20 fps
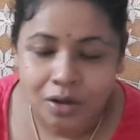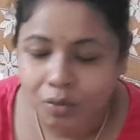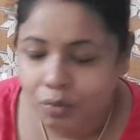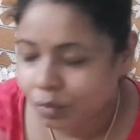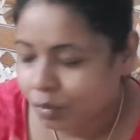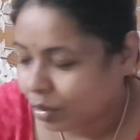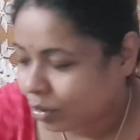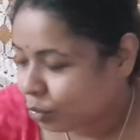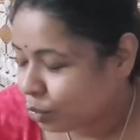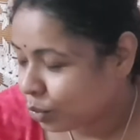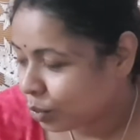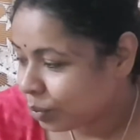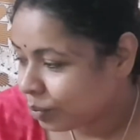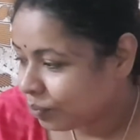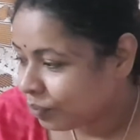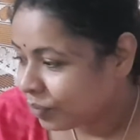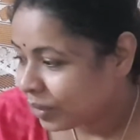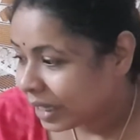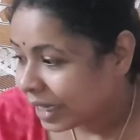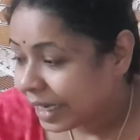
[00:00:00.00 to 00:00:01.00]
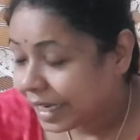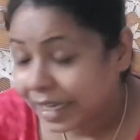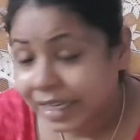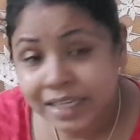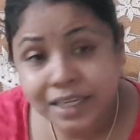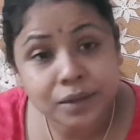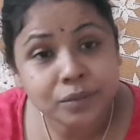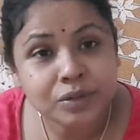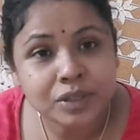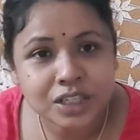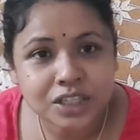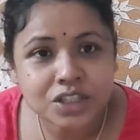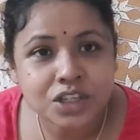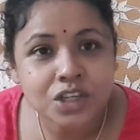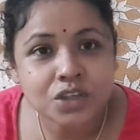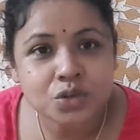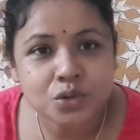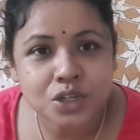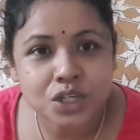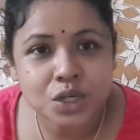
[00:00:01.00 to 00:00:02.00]
वो रखो लेकिन अभी के
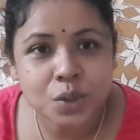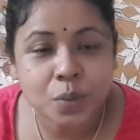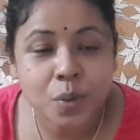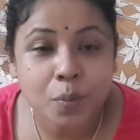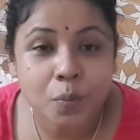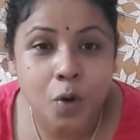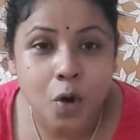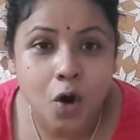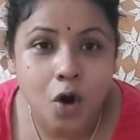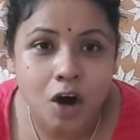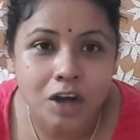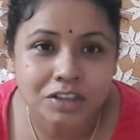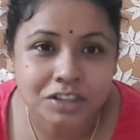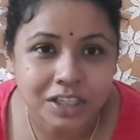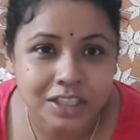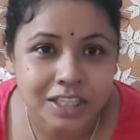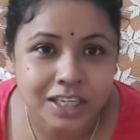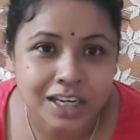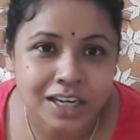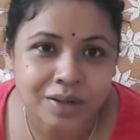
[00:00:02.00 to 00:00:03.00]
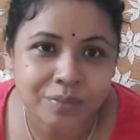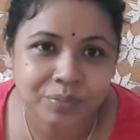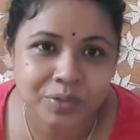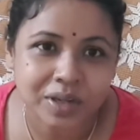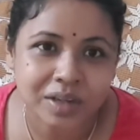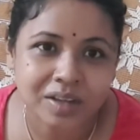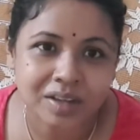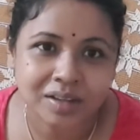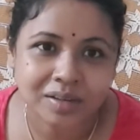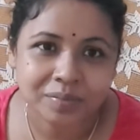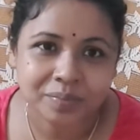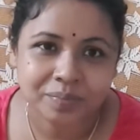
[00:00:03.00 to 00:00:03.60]
सिचुएशन में बहुत ज़्यादा काम का है